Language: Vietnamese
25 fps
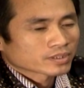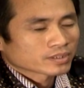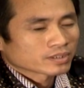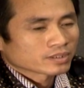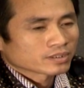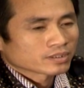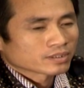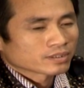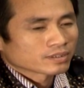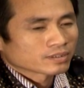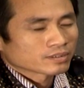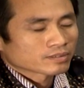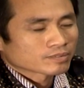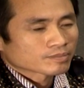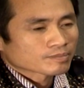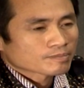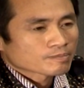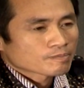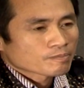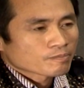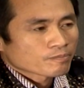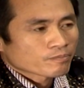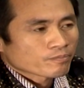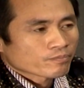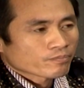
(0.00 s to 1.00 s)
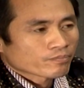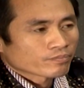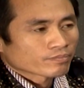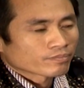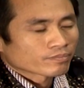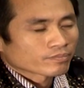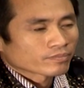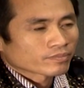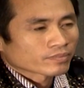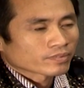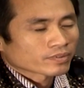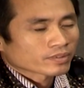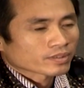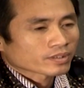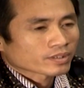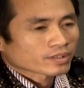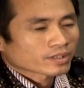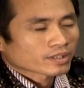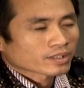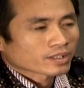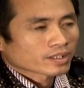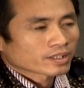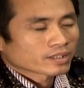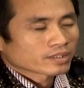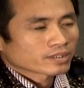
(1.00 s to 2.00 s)
Thì
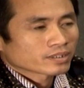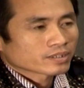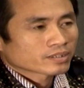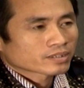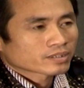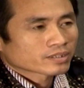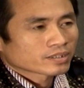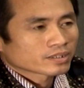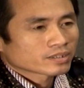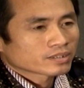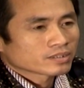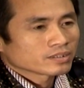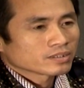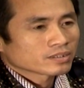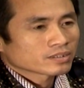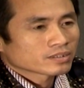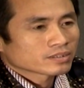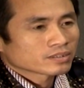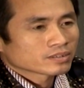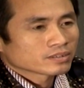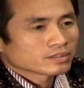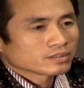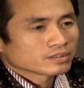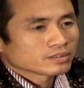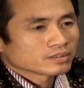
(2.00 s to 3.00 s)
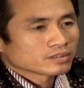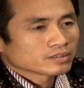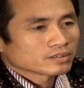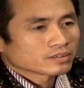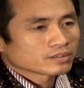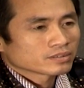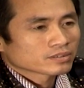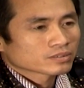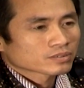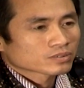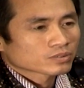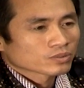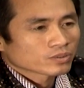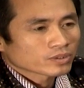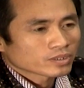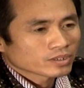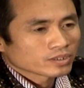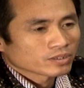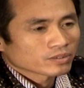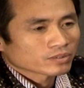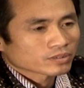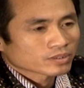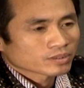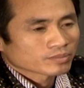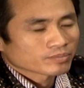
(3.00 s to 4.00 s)
cái kích thước tối
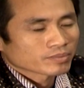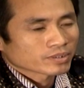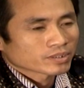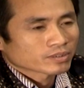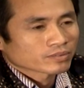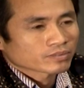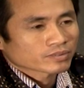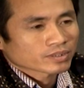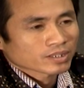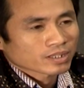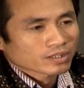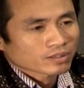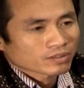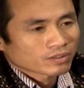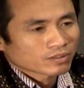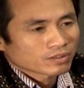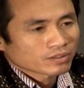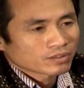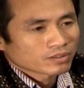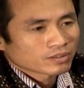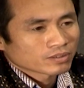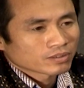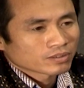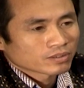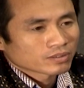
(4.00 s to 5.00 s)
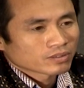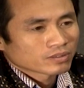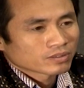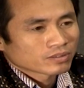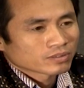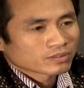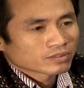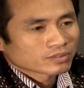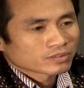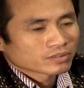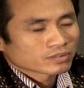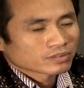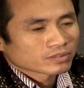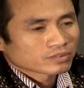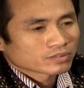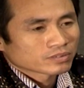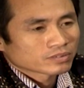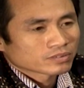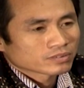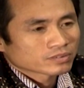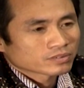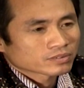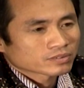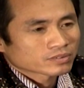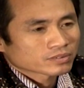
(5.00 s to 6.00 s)
thiểu thì mình cũng đã có.
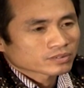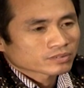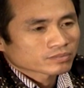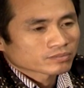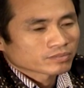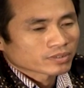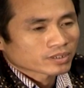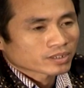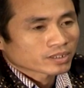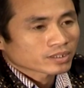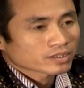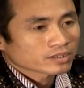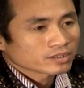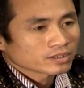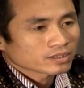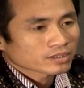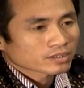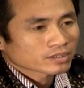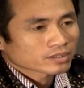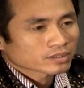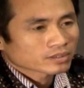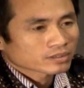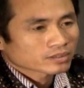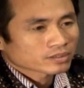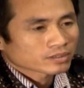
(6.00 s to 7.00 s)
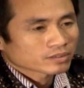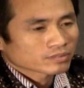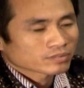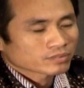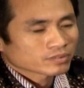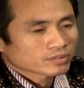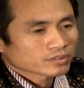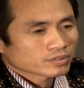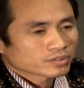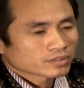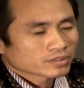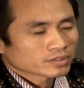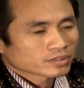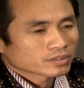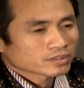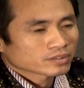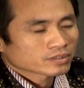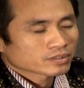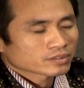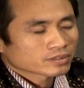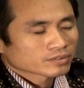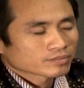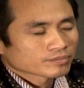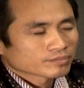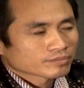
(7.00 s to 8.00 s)
Về kích thước, ví dụ
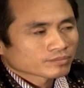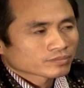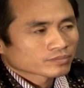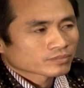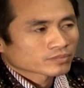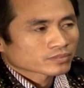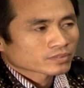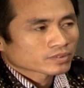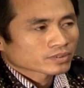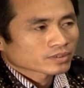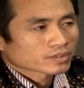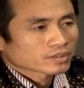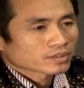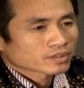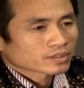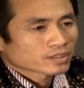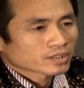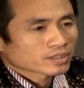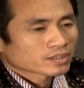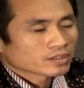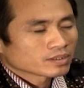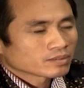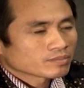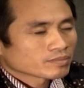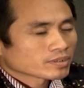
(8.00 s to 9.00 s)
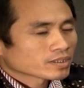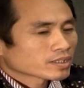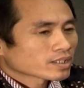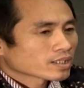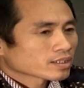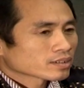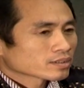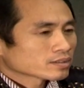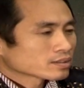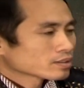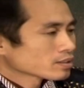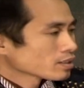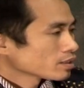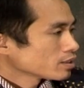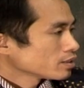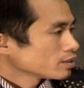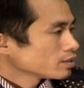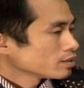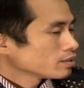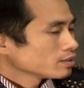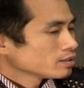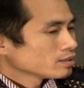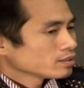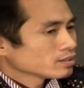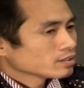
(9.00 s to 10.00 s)
như kích thước mình đang xây
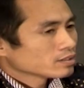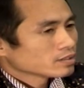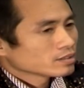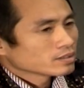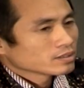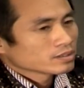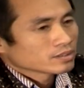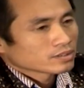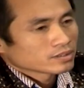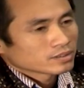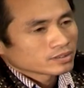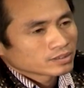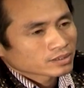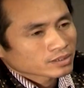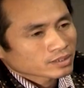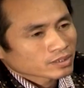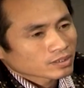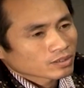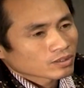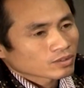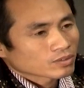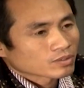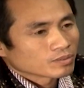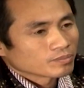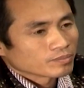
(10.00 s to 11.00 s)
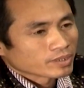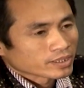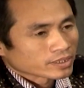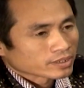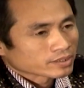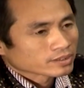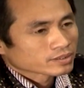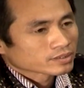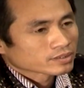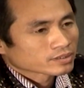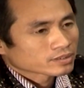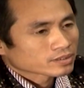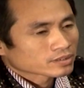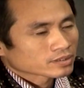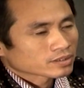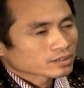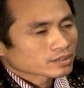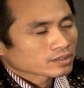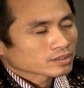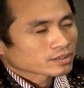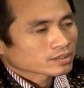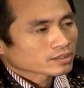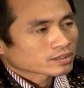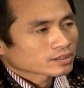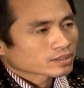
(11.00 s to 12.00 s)
như cái lò của mình,
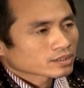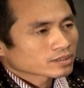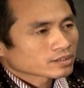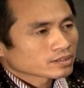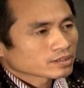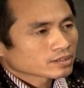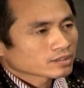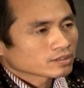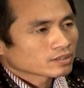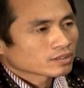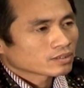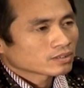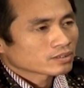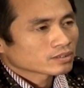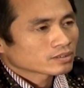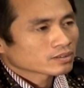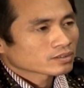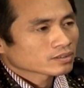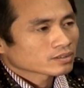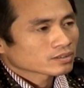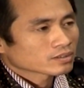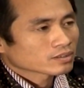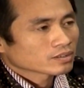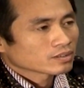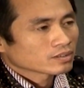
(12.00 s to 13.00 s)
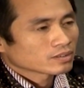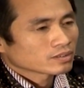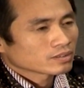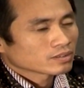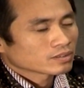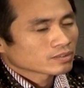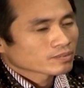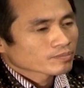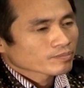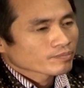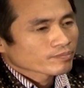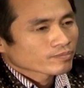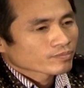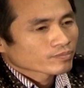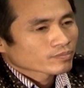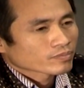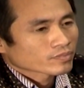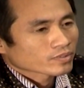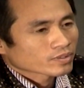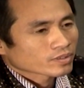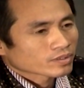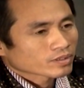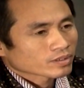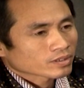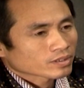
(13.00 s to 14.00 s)
thì kích thước đó nó có,
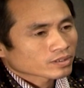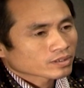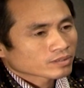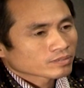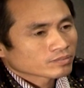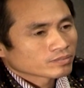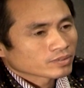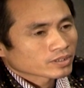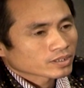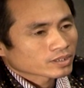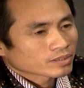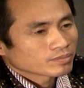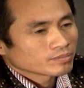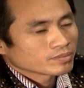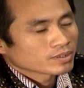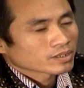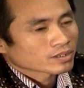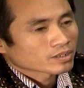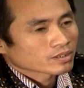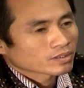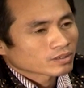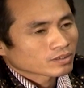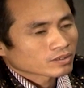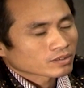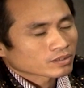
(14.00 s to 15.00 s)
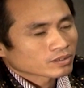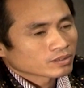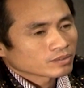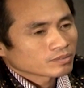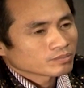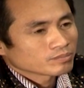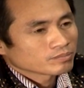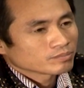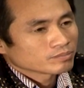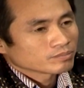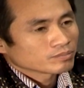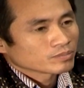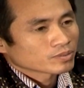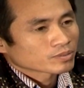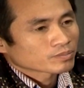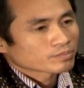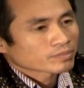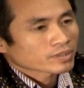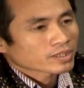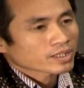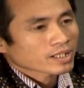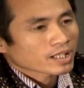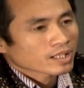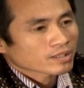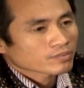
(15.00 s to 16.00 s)
về cái miệng lò có một
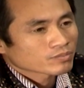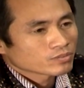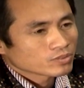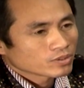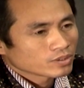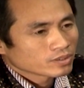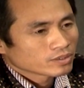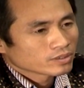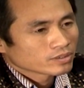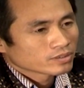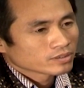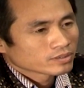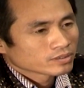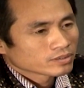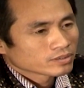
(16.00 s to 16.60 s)
mét hai vuông.